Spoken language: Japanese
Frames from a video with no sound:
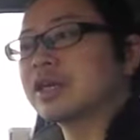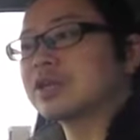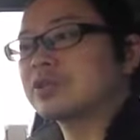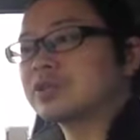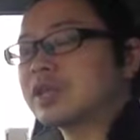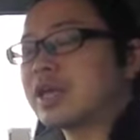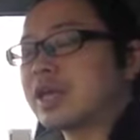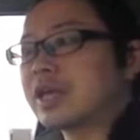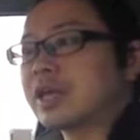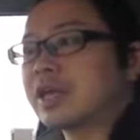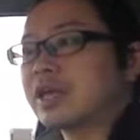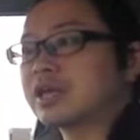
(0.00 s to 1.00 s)
そして、
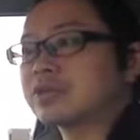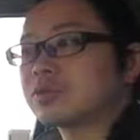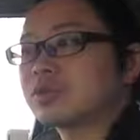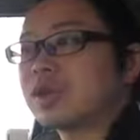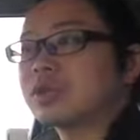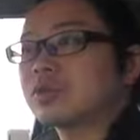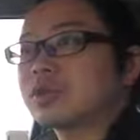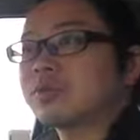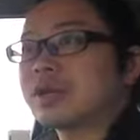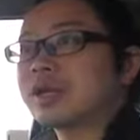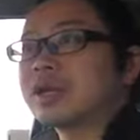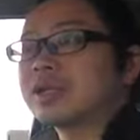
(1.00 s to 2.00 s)
えその後に
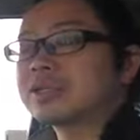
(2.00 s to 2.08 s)
は